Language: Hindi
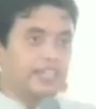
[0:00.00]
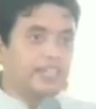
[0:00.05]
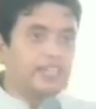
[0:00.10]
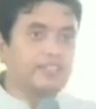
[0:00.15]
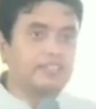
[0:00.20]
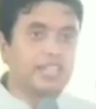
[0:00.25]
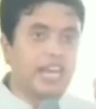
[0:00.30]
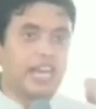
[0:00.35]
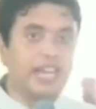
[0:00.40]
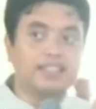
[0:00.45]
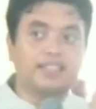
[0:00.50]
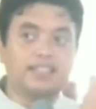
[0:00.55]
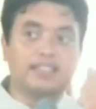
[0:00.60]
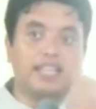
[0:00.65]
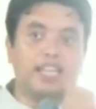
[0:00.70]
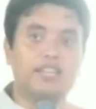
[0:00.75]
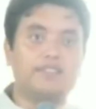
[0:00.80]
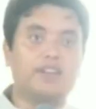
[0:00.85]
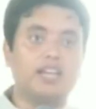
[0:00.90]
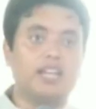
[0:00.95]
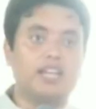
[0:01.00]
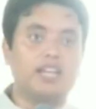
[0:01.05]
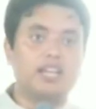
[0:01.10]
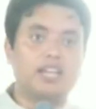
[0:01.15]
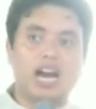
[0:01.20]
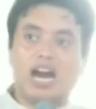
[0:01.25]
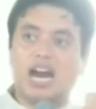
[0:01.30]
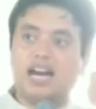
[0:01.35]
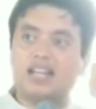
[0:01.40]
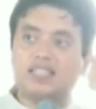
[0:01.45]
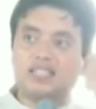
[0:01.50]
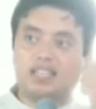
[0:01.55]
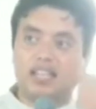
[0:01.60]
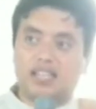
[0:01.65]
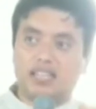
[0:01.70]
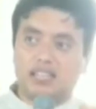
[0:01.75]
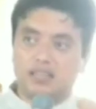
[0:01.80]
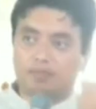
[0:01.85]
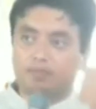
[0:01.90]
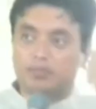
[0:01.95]
हैं टाइट देने वाले आज
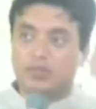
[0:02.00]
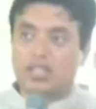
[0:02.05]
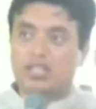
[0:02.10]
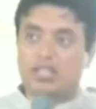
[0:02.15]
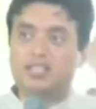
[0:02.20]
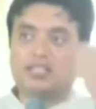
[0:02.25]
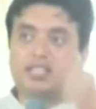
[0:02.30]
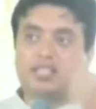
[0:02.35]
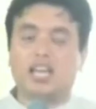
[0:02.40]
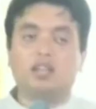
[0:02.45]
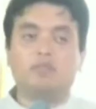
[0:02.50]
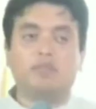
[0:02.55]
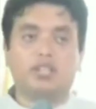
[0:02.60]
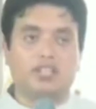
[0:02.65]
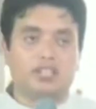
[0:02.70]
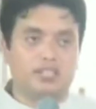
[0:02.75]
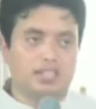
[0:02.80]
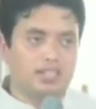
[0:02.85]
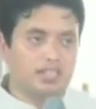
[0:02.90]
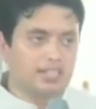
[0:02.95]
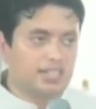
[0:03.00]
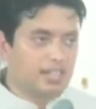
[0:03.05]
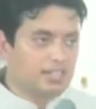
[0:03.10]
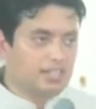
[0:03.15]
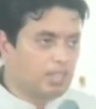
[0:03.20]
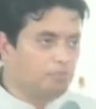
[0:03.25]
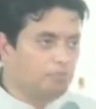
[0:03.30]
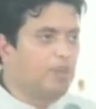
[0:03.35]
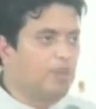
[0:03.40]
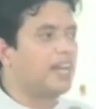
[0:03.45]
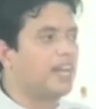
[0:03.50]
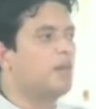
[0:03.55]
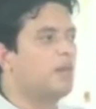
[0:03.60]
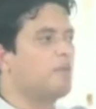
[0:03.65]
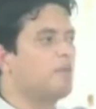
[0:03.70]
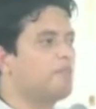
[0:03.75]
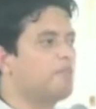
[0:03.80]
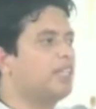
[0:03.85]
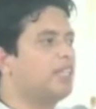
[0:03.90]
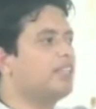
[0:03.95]
नहीं दस साल में रिजल्ट आता है बारह
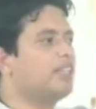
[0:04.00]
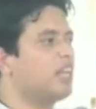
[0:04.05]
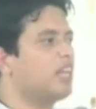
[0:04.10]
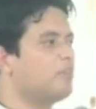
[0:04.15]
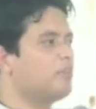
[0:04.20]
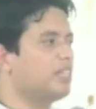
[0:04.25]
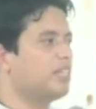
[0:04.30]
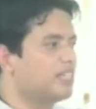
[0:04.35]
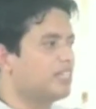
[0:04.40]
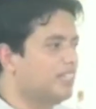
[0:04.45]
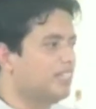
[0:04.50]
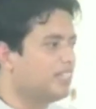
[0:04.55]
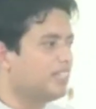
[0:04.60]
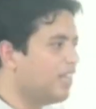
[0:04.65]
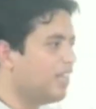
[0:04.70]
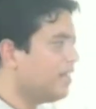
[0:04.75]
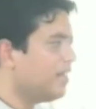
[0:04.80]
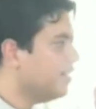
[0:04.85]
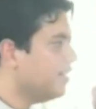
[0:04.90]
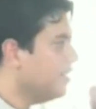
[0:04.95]
में पंद्रह में रिजल्ट आया